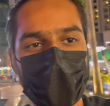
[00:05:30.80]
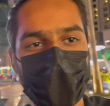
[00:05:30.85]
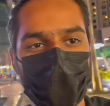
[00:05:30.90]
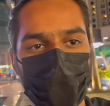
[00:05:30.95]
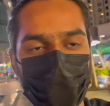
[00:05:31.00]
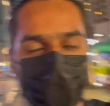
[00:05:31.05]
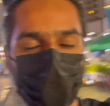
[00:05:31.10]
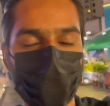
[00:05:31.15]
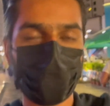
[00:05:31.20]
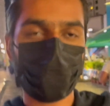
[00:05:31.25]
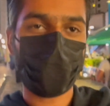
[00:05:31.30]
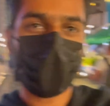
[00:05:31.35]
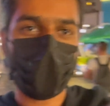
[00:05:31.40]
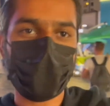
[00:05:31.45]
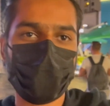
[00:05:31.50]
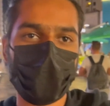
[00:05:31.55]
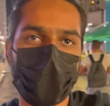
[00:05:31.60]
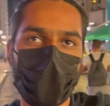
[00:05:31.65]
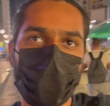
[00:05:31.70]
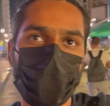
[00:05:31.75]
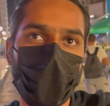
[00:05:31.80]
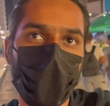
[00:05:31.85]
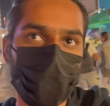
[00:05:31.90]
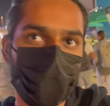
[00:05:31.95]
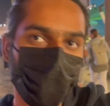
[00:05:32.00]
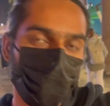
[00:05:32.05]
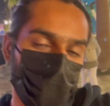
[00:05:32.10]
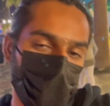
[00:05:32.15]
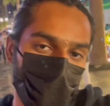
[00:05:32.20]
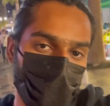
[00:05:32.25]
है तो मेरे चैनल पे
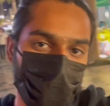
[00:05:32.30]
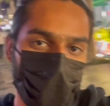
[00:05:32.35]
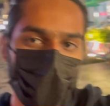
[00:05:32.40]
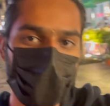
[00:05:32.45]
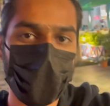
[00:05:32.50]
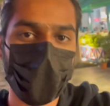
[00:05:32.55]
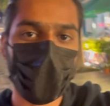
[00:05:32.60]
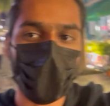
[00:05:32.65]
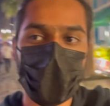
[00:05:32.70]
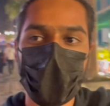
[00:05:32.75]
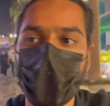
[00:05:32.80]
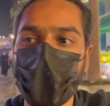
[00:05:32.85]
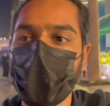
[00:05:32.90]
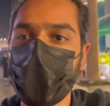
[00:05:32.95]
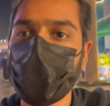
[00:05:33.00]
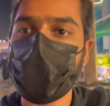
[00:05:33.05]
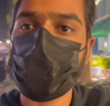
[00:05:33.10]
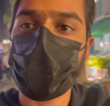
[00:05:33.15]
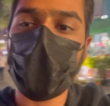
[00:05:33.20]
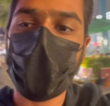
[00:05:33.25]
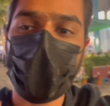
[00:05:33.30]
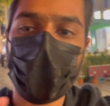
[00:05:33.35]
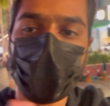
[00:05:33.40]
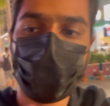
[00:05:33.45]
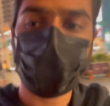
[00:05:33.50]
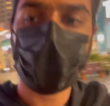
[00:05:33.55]
आपको वीडियो मिल जाएगी उसमें